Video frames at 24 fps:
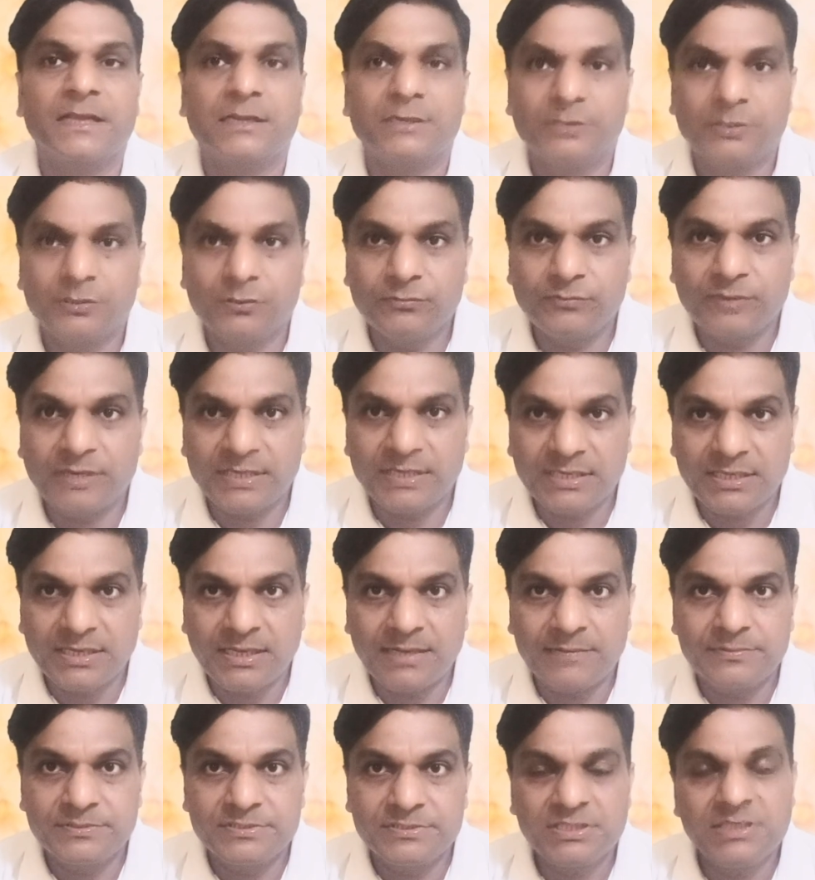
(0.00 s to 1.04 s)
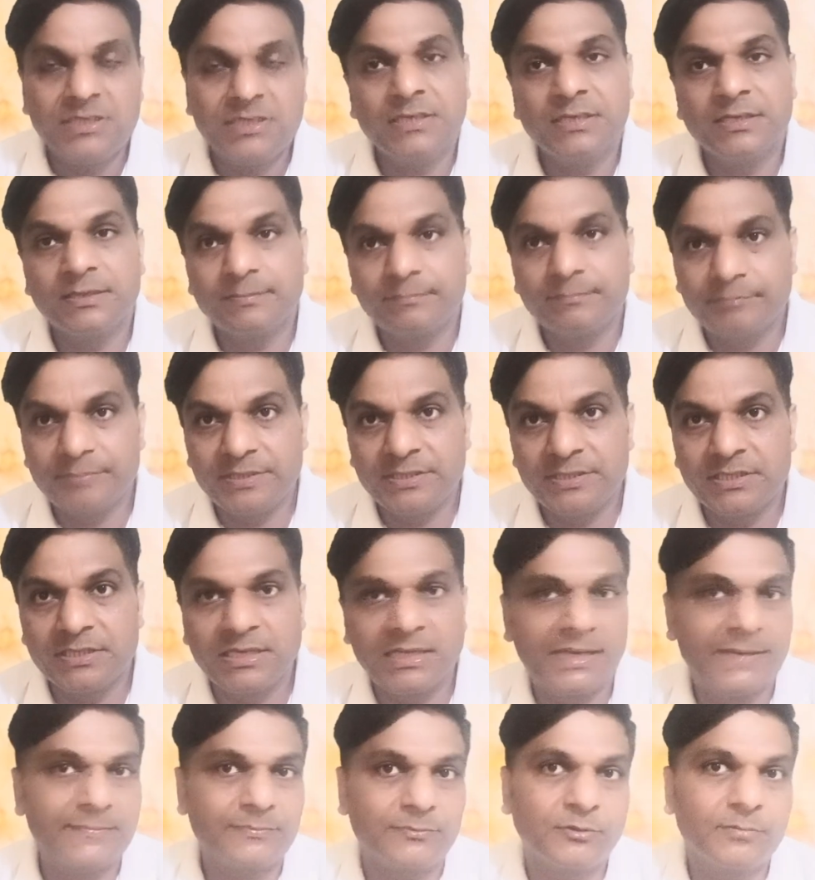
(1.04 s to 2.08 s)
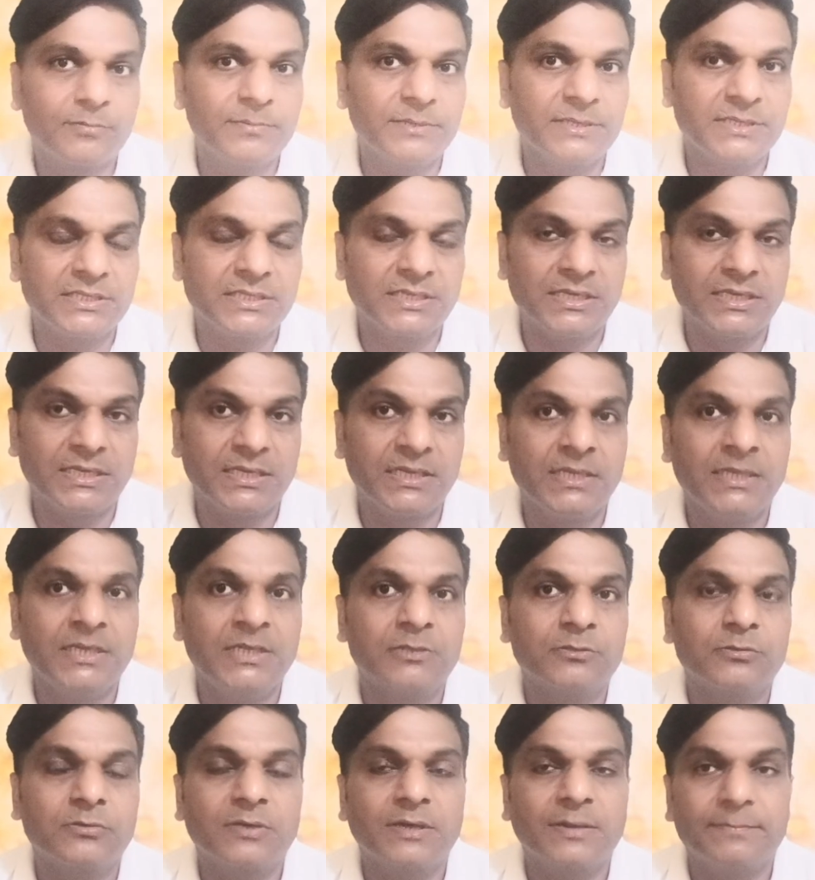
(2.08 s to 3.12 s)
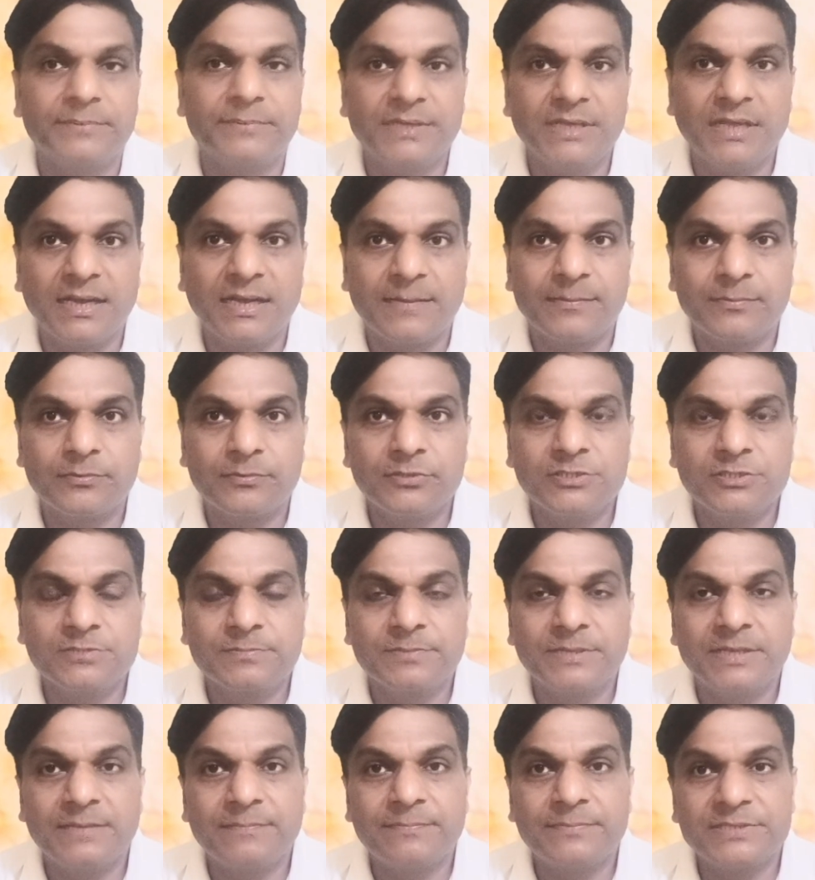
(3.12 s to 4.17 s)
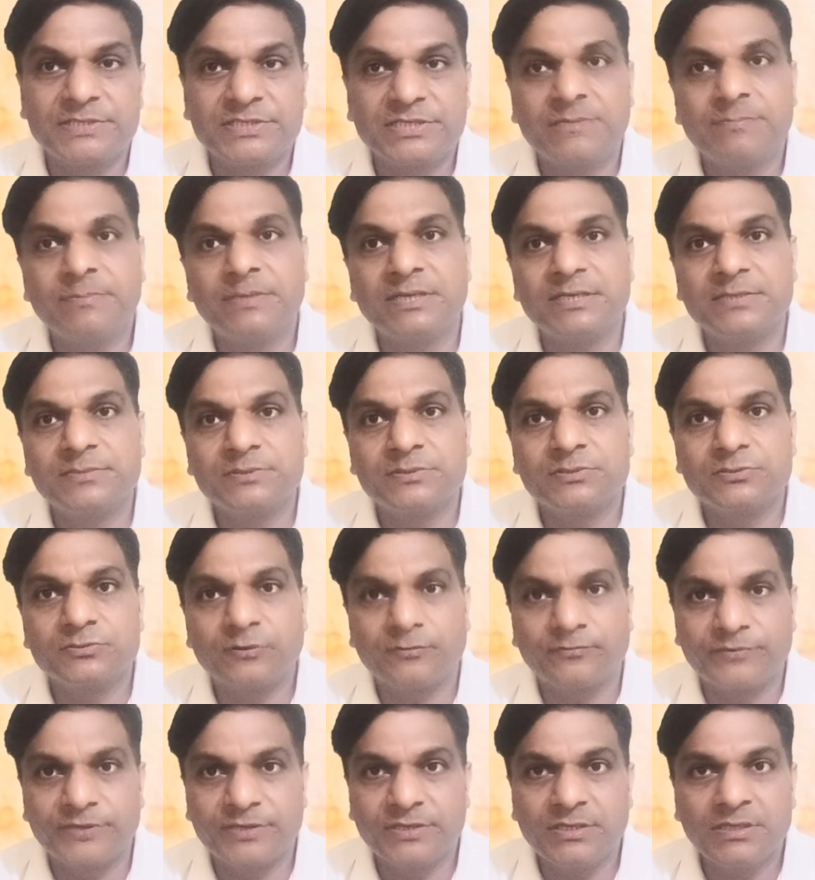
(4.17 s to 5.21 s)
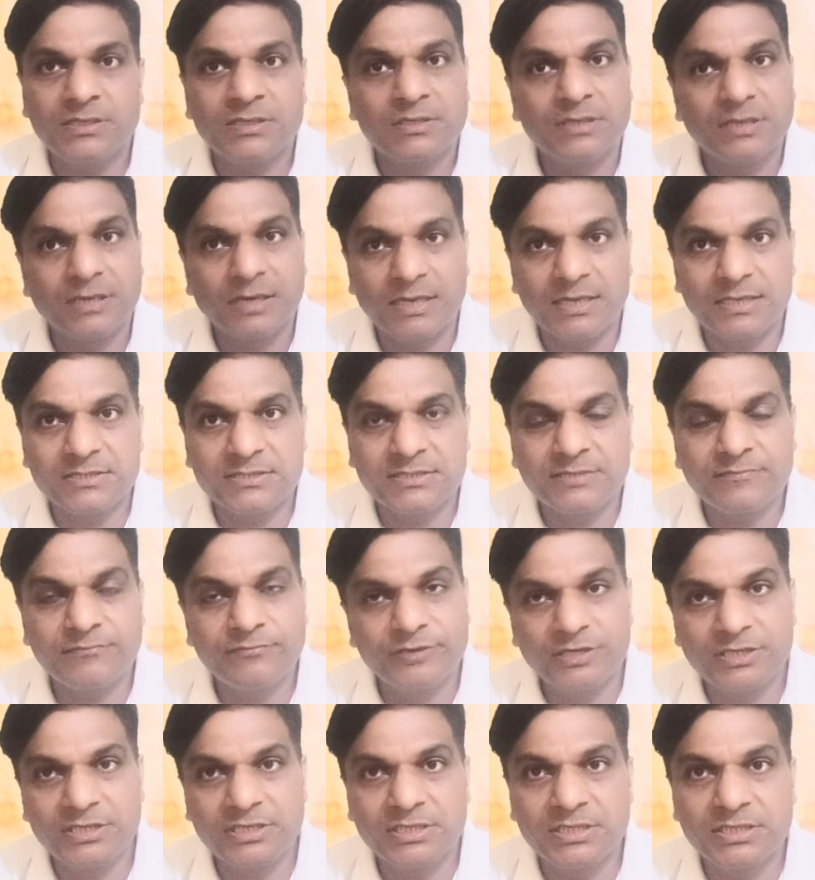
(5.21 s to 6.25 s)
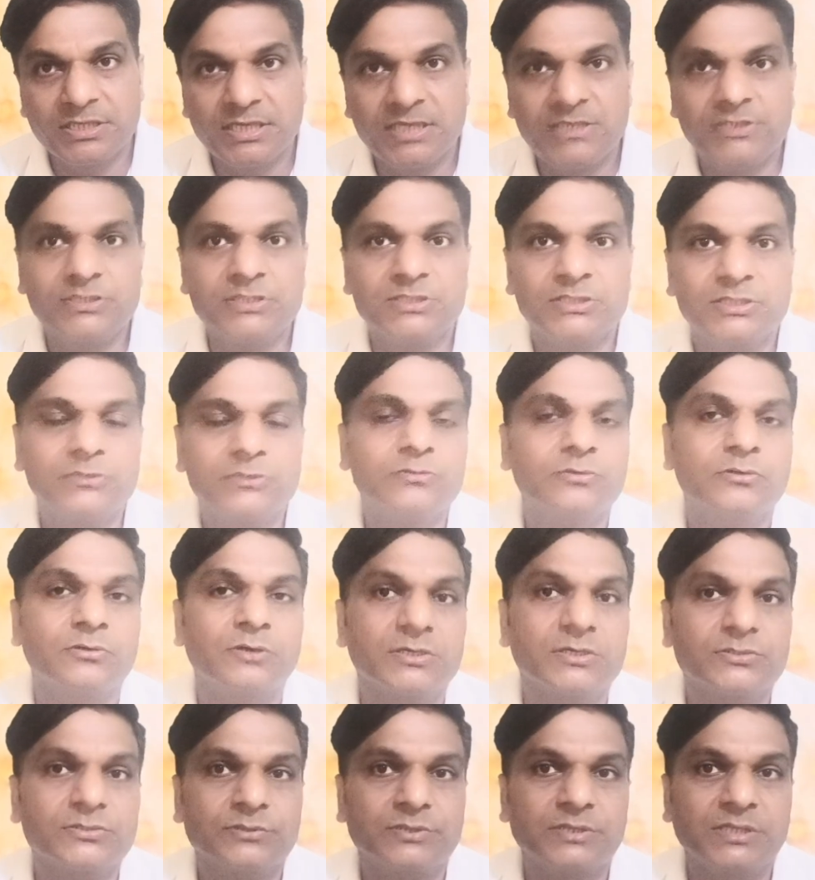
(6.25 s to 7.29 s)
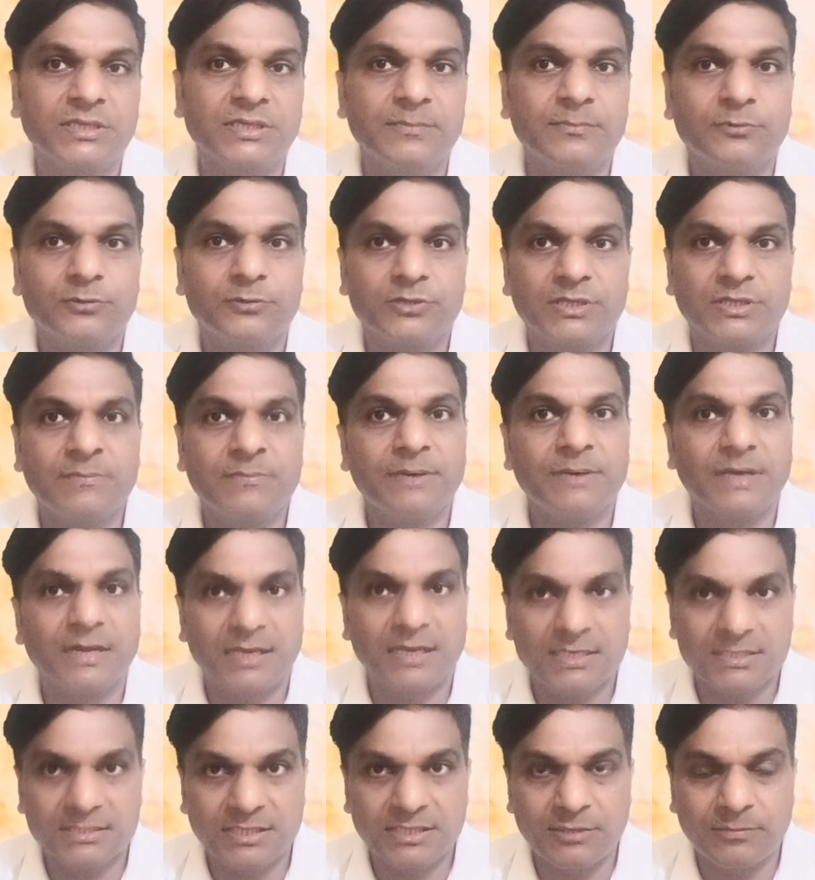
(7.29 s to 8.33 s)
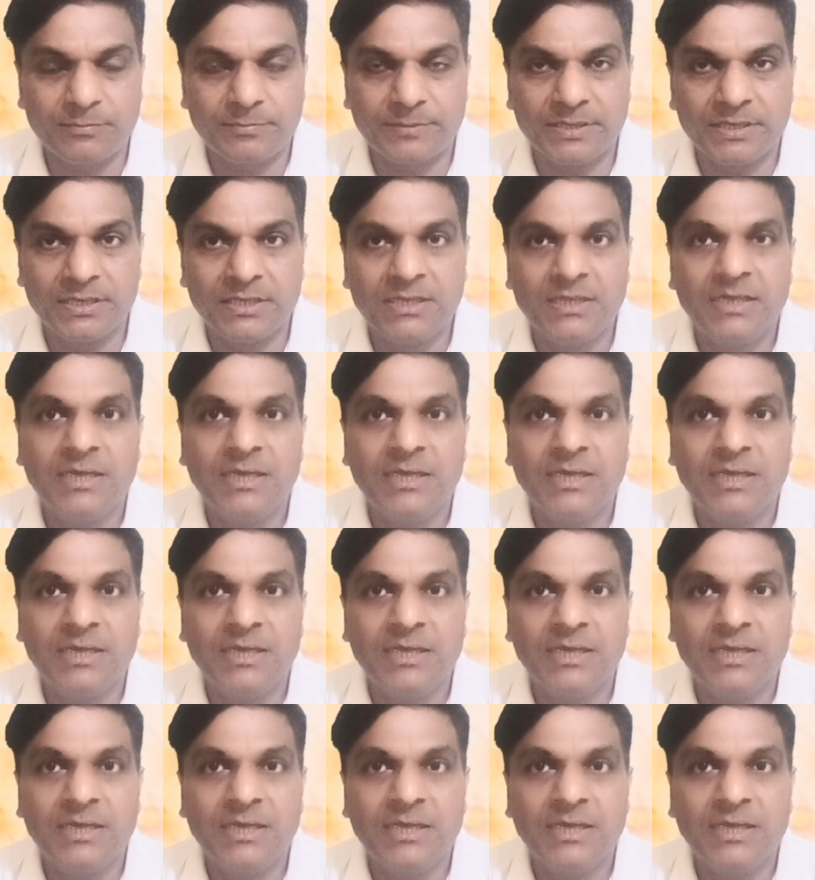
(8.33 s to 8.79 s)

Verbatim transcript: न्यू वाटिक आरबीजी विद लैपटॉप लेते हैं तो कंपनी आपको इस पे एक पेशेंट मैनेजमेंट सॉफ्टवेयर अलग से फ्री देती है जिसकी जो कॉस्ट होती है वो होती बारह हजार रुपए